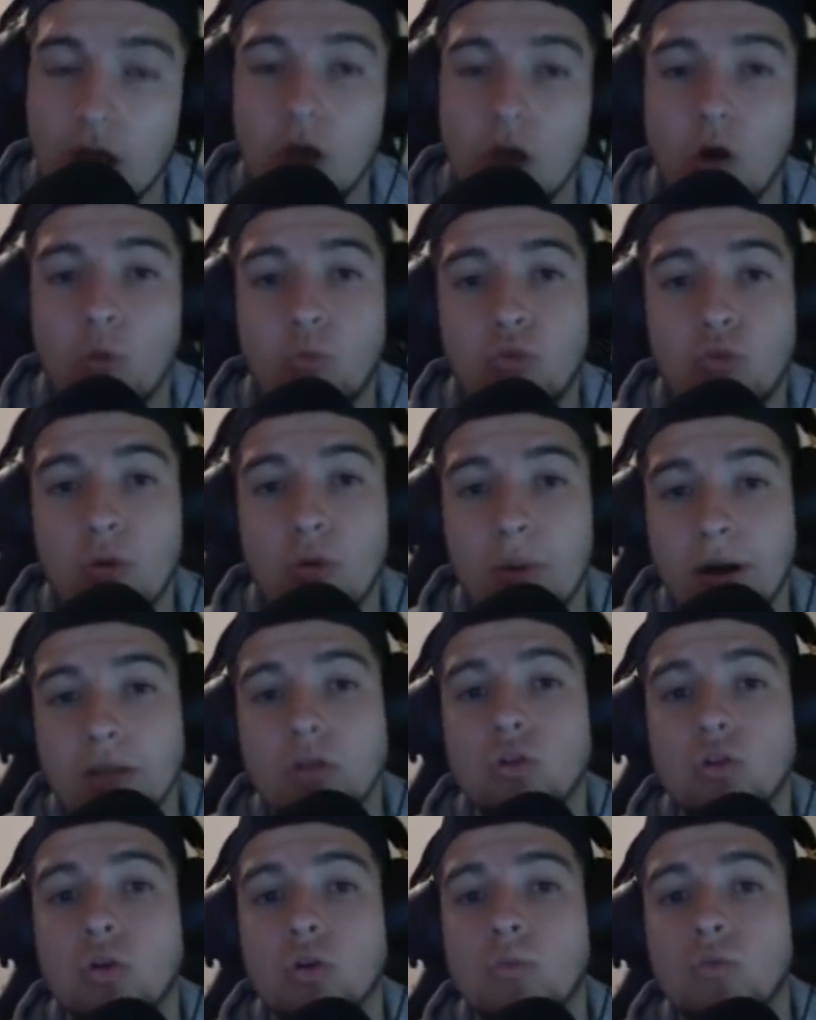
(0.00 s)
vous pouvez prendre
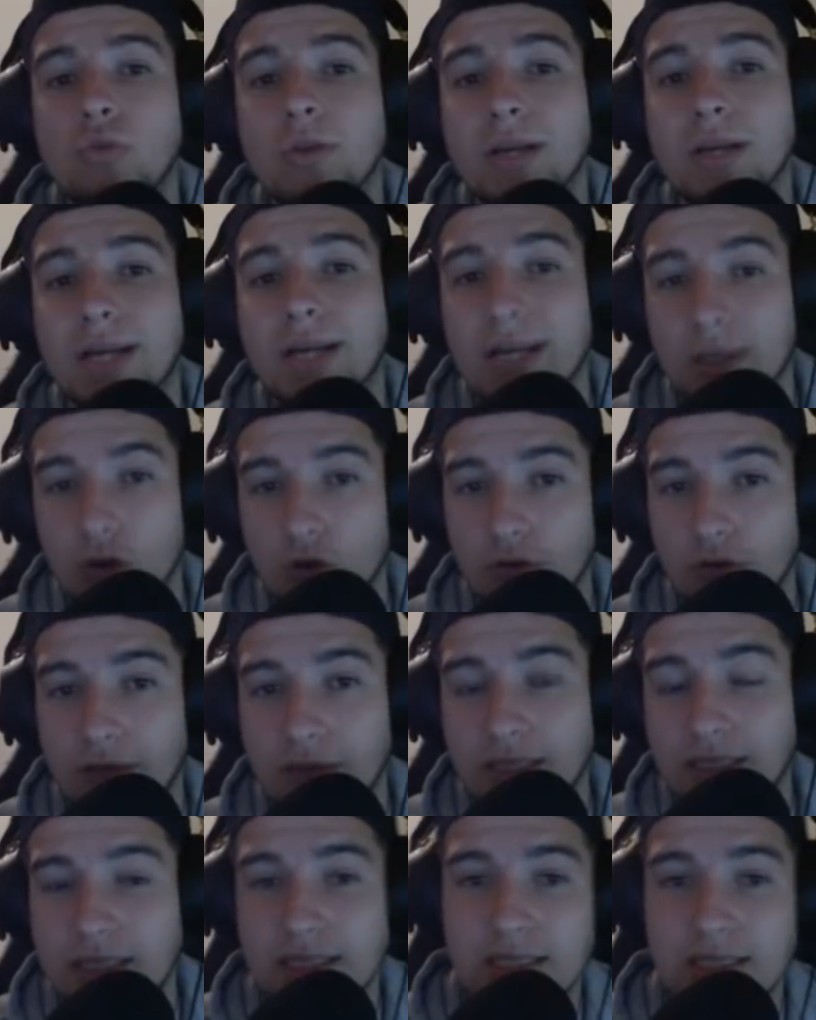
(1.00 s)
un Omoon
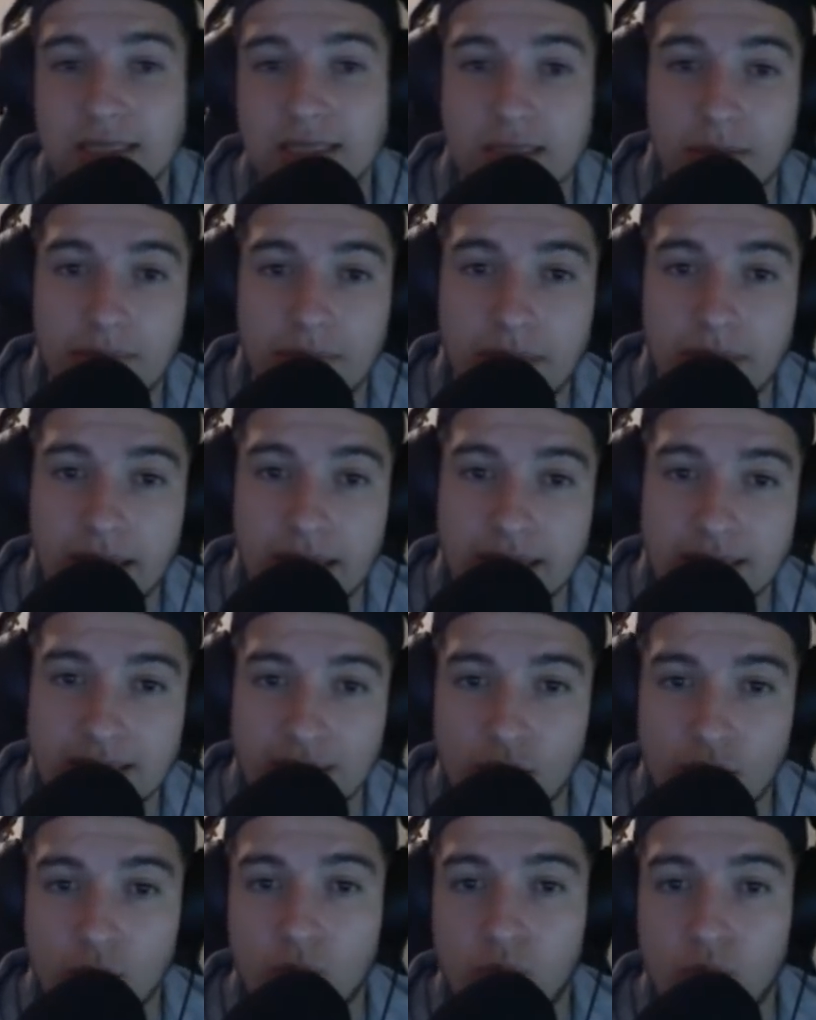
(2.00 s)
90, mais ça
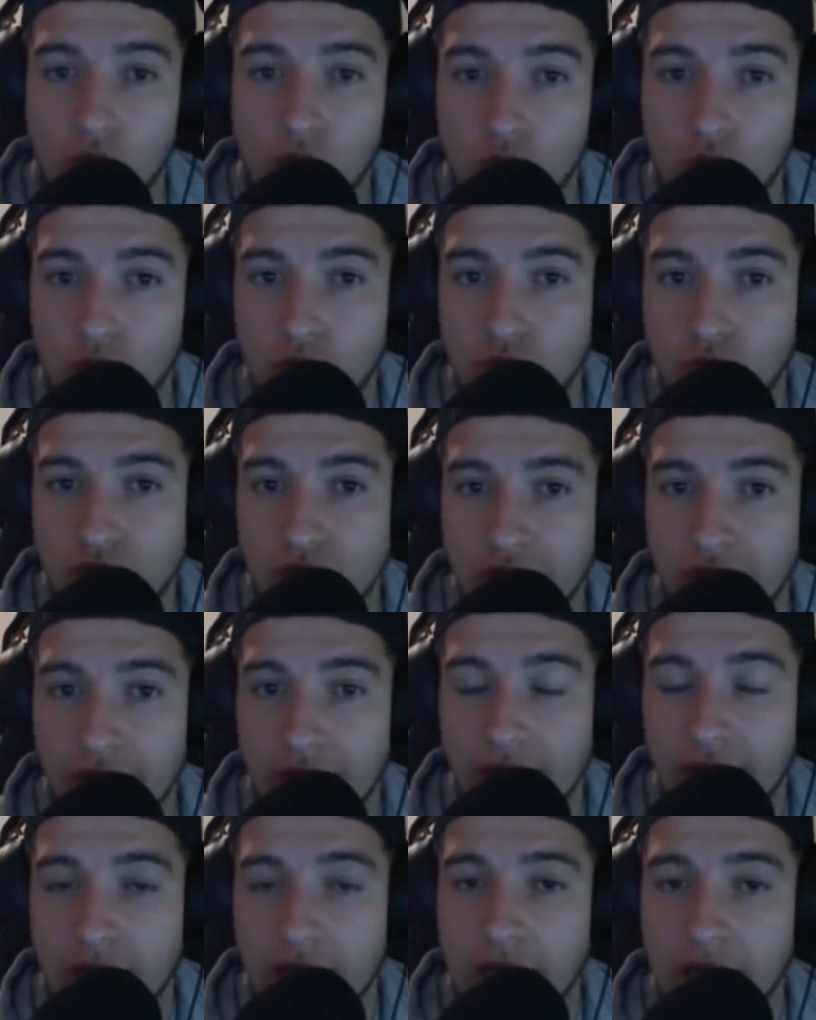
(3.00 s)
vaut beaucoup plus
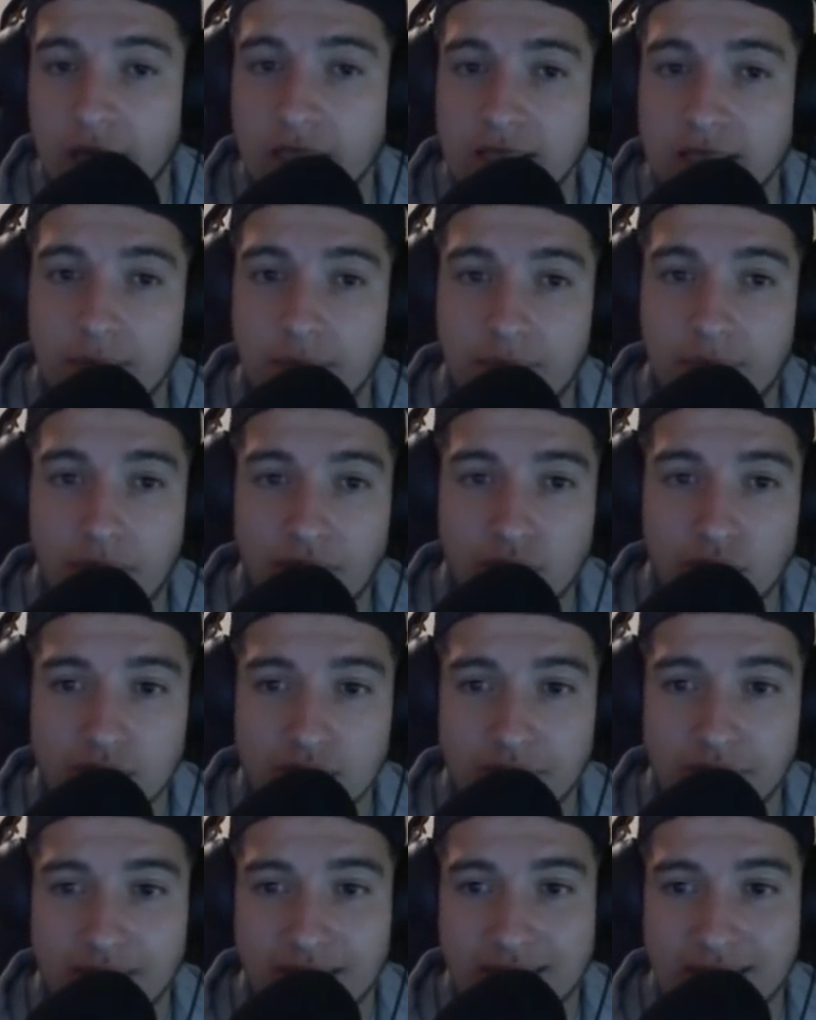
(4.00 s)
cher et c'est pas
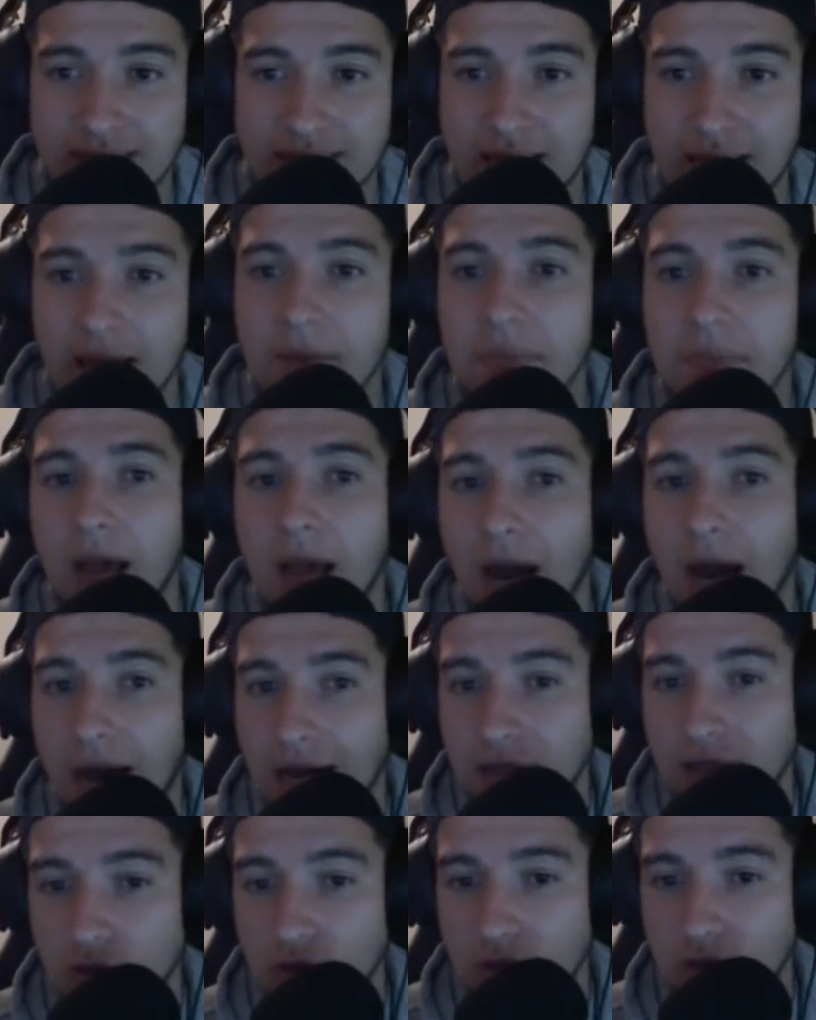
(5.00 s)
forcément nécessaire
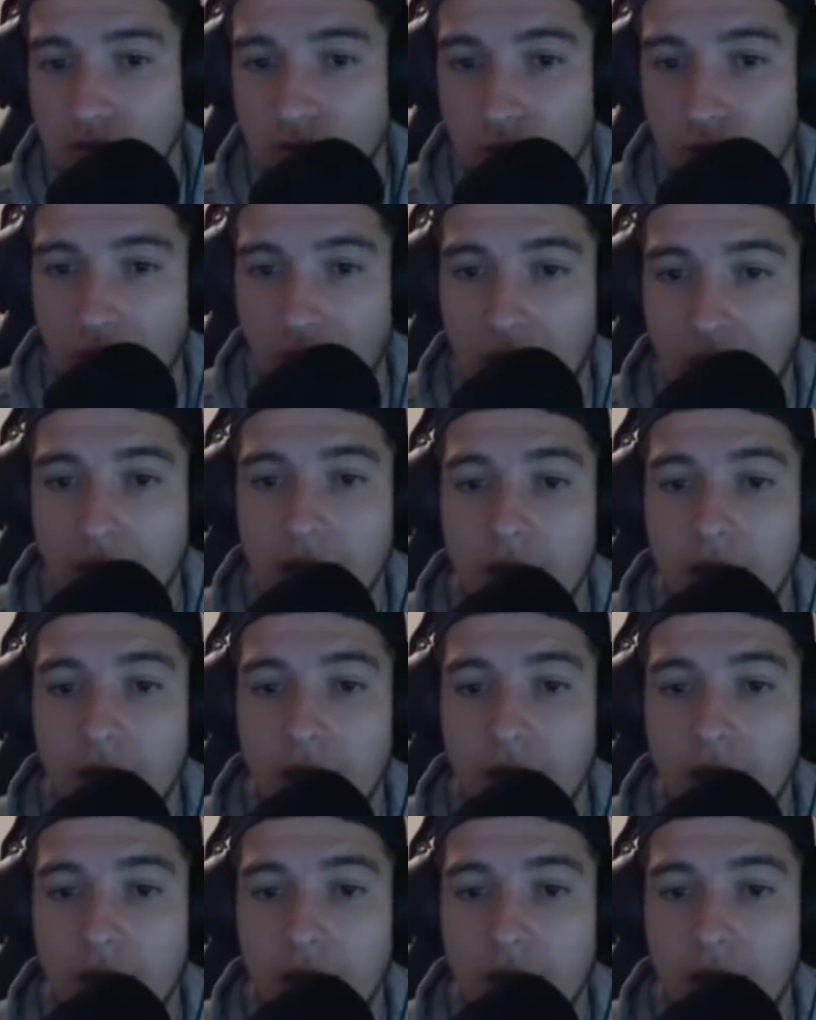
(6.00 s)
à ce niveau-là.